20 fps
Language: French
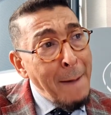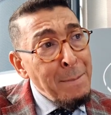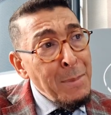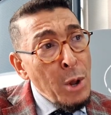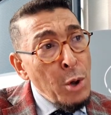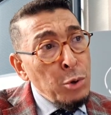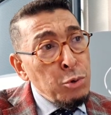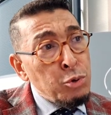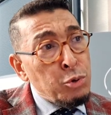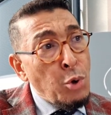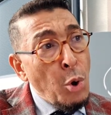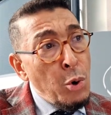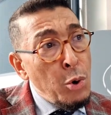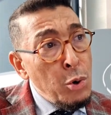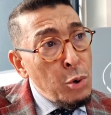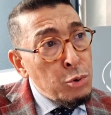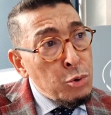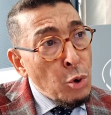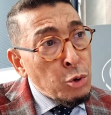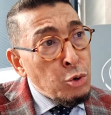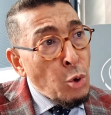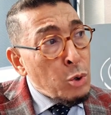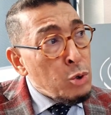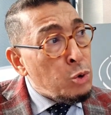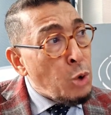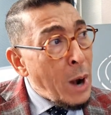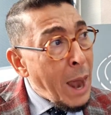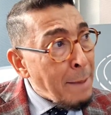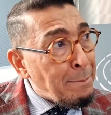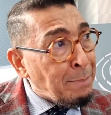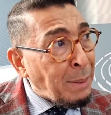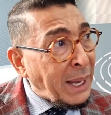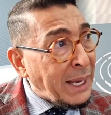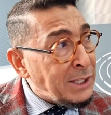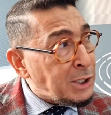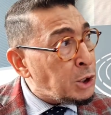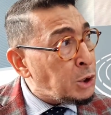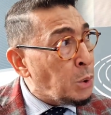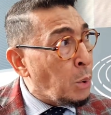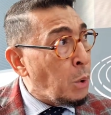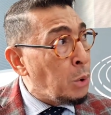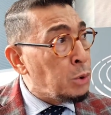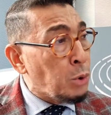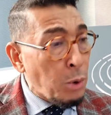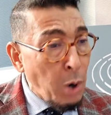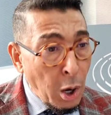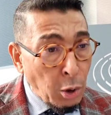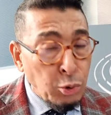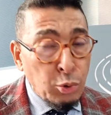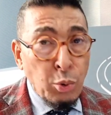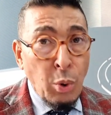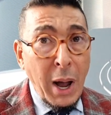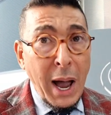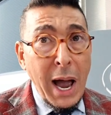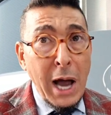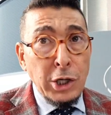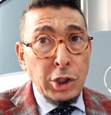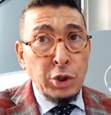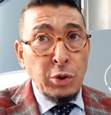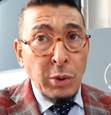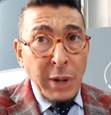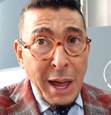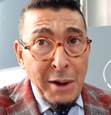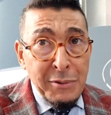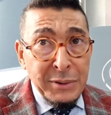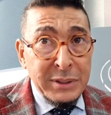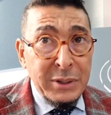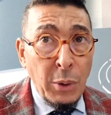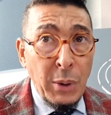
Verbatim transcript: la, de, de, la pression, de l'entourage, de la,